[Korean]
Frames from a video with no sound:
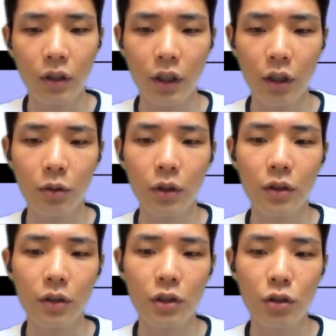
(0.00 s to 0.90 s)

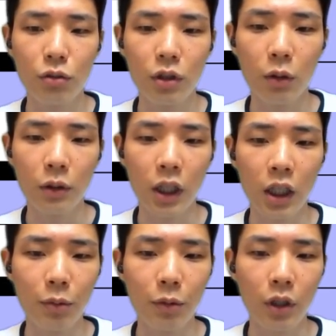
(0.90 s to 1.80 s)
데코레이터를 씌운다고
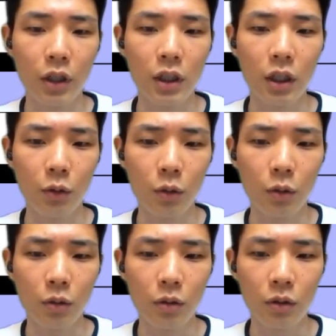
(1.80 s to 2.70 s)
타입이 변하지
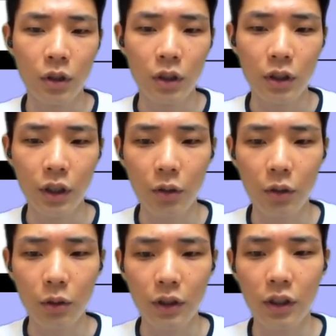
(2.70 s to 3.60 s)
않고
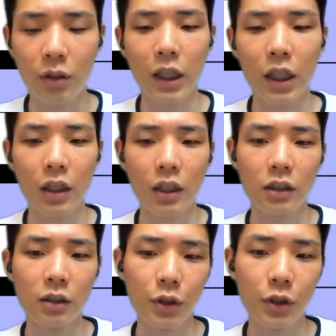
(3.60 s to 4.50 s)
그대로 인트를 반환한다는
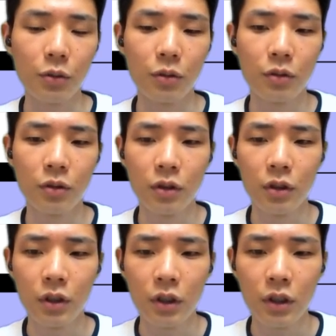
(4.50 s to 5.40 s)
의미고
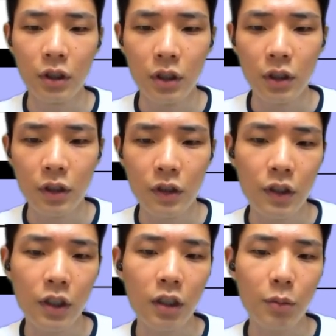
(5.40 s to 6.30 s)

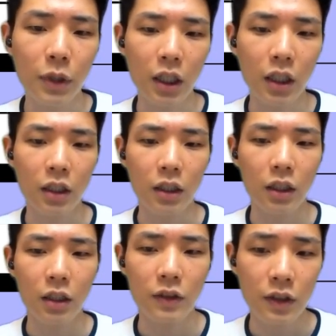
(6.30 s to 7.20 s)
스트링을 반환,
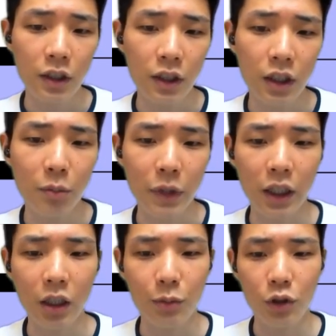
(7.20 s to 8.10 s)
스트링이
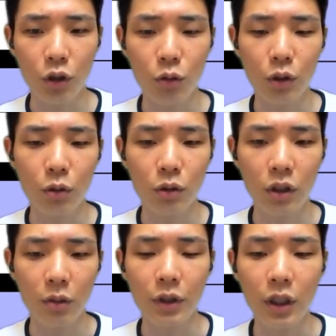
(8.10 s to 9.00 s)
반환값인 경우에도
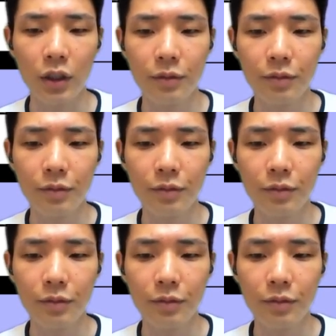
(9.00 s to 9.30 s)
그럽니다.